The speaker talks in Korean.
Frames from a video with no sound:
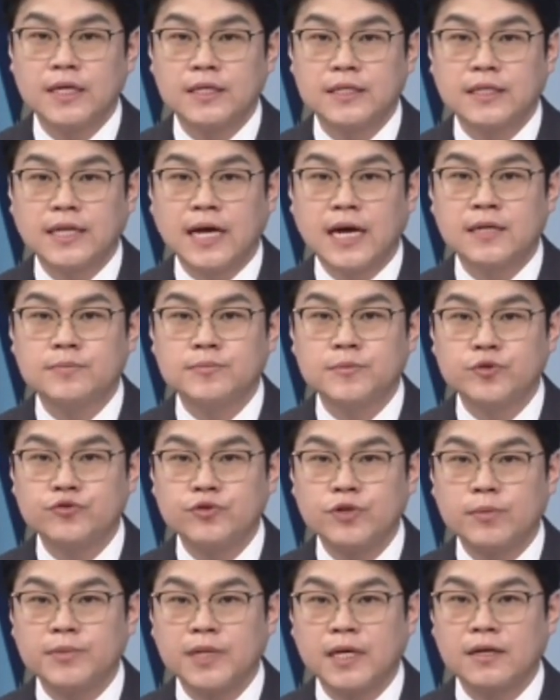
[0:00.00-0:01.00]
이제 다음
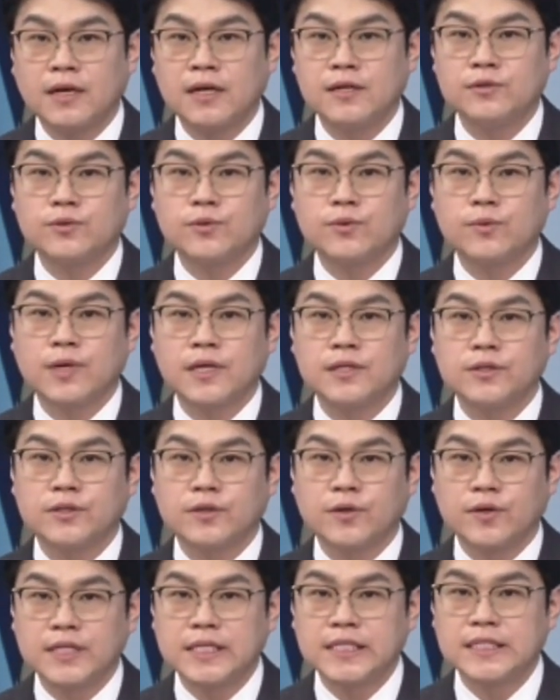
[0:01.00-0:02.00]
수렴 단계를 통해서
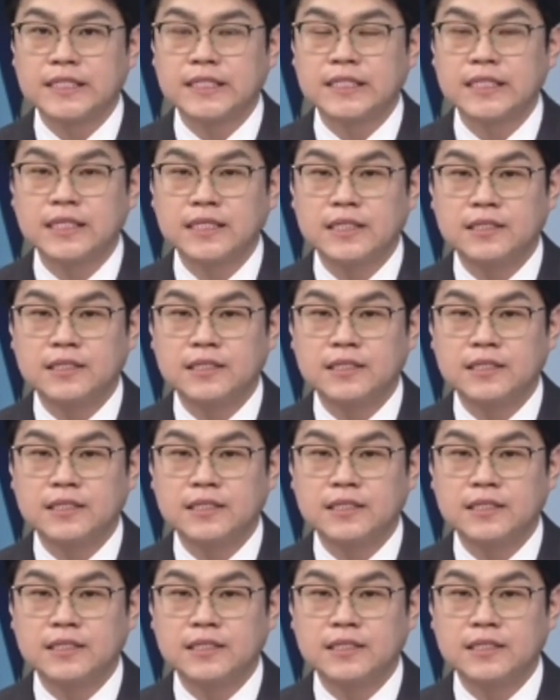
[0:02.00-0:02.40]
더 큰